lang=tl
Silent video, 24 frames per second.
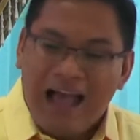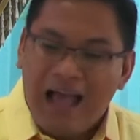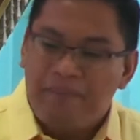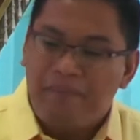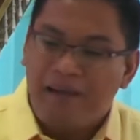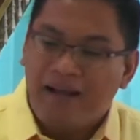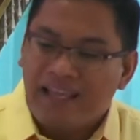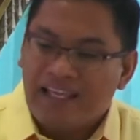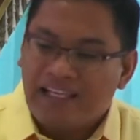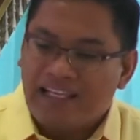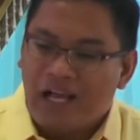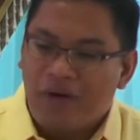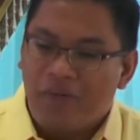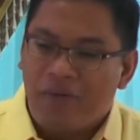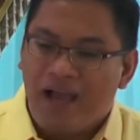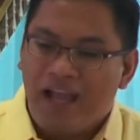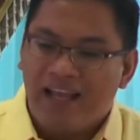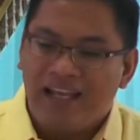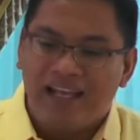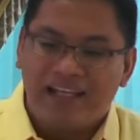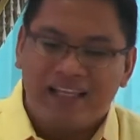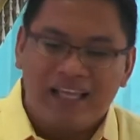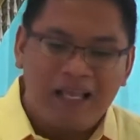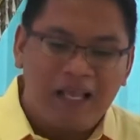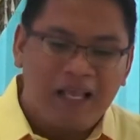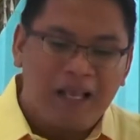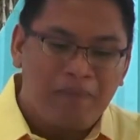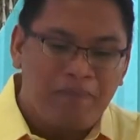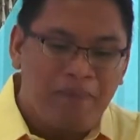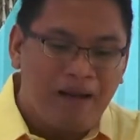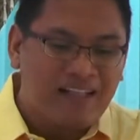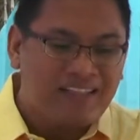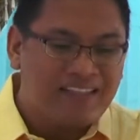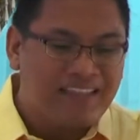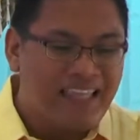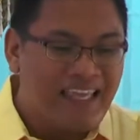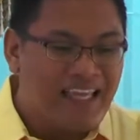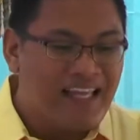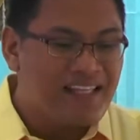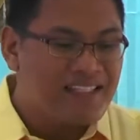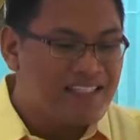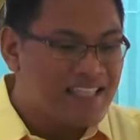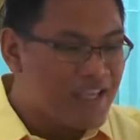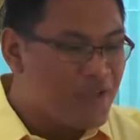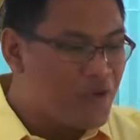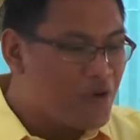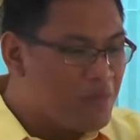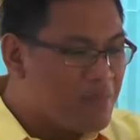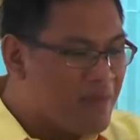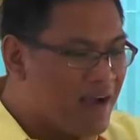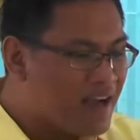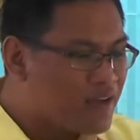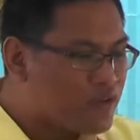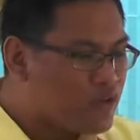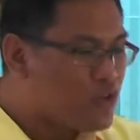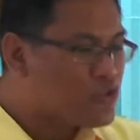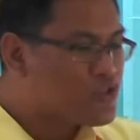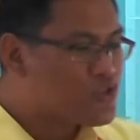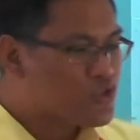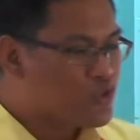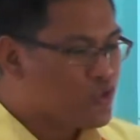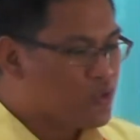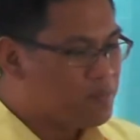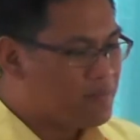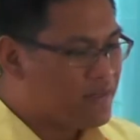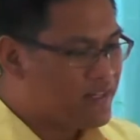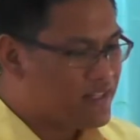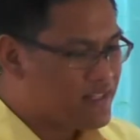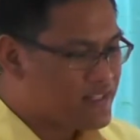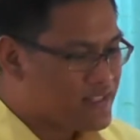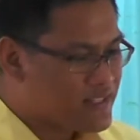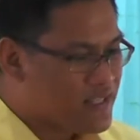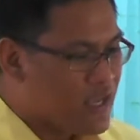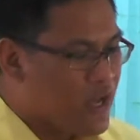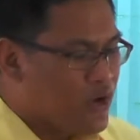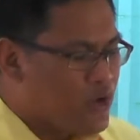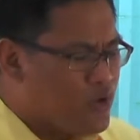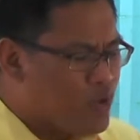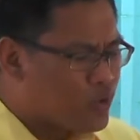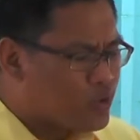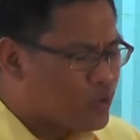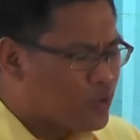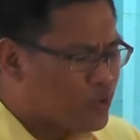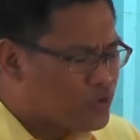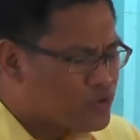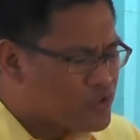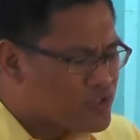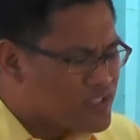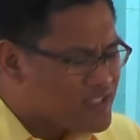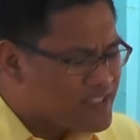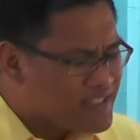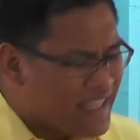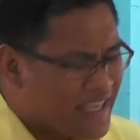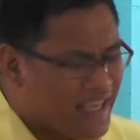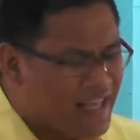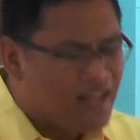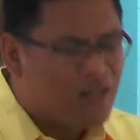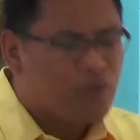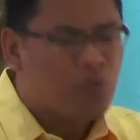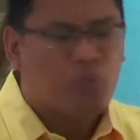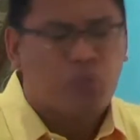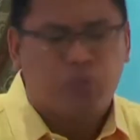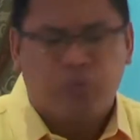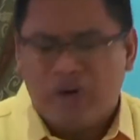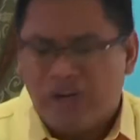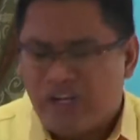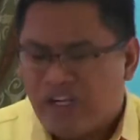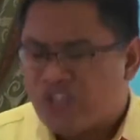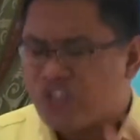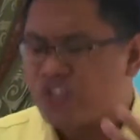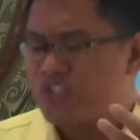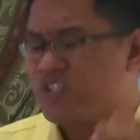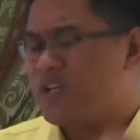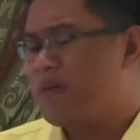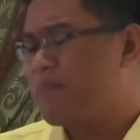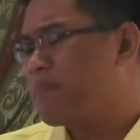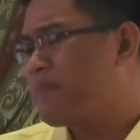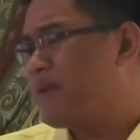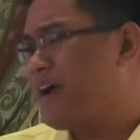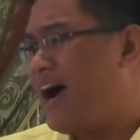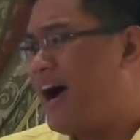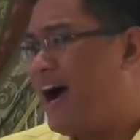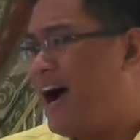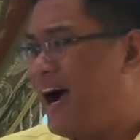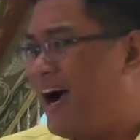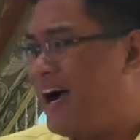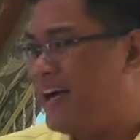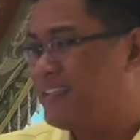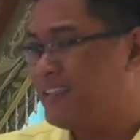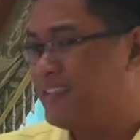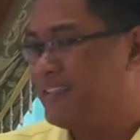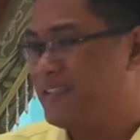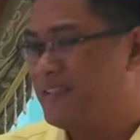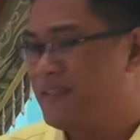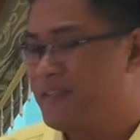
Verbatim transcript: Habang ikaw ay nakikipag-deal sa iyong mga customers, you still worship God.